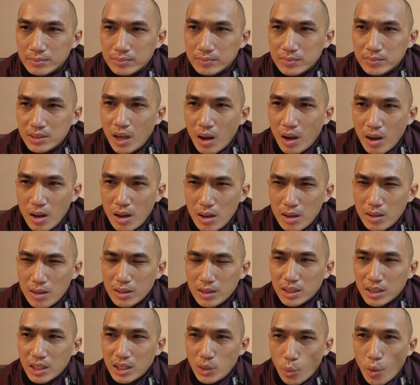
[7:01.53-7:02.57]
nó
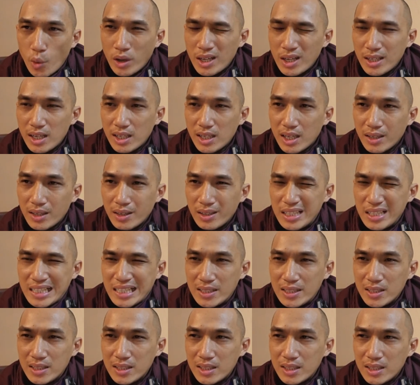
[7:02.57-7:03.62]
cái thủ quẩn đó là nó
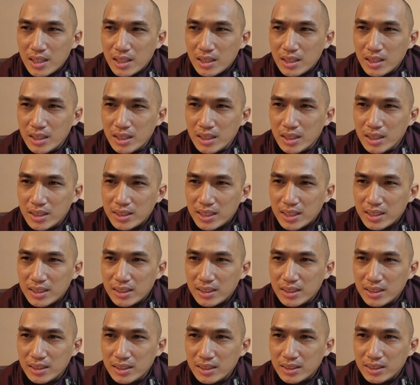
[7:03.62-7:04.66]
đi ờ,
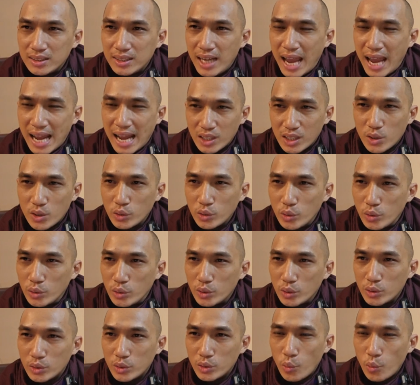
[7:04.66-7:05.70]
cái hành của
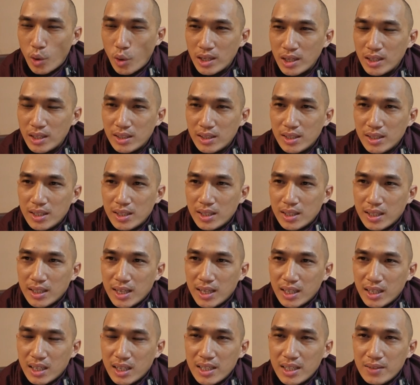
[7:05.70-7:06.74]
thủ, thủ quẩn đó
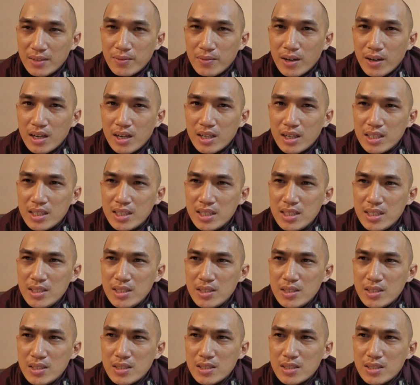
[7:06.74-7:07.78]
là nó đi với
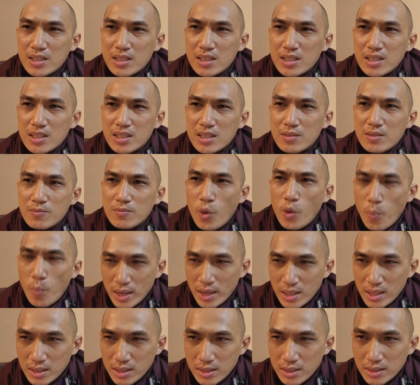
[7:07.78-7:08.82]
vô
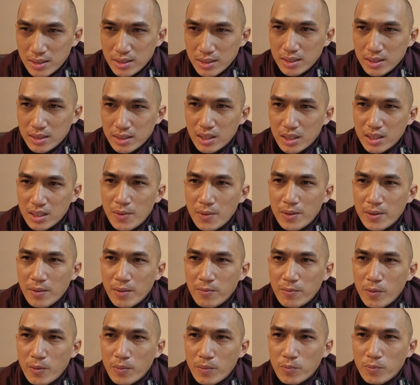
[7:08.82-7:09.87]
minh nó đi
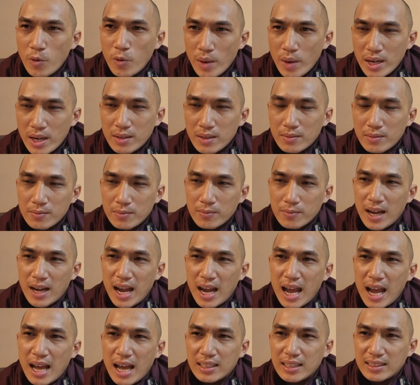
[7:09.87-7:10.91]
với vô minh
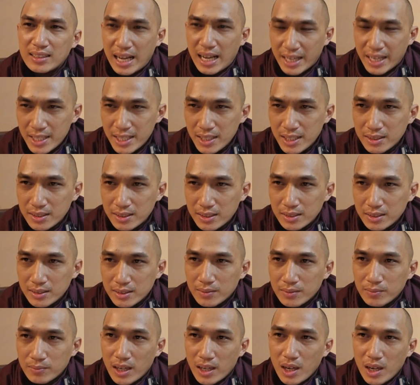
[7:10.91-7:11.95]
và tà kiến
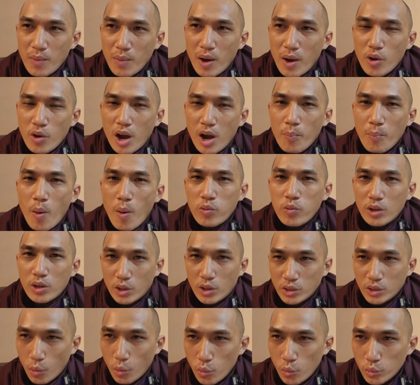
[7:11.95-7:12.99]
và nó bao gồm bốn cái
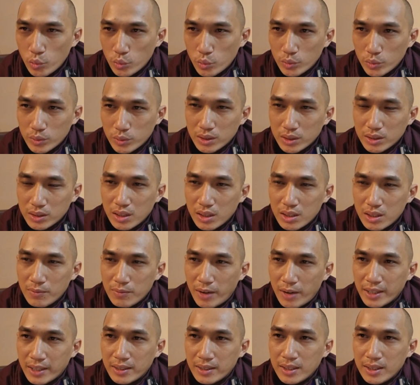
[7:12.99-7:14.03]
loại thủ đó như
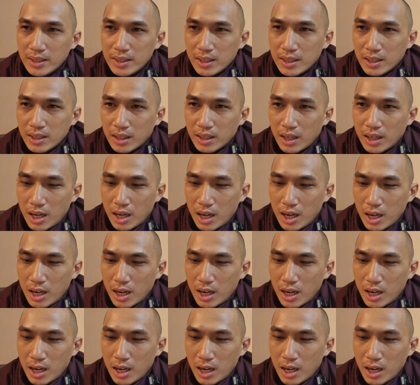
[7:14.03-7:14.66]
vậy à,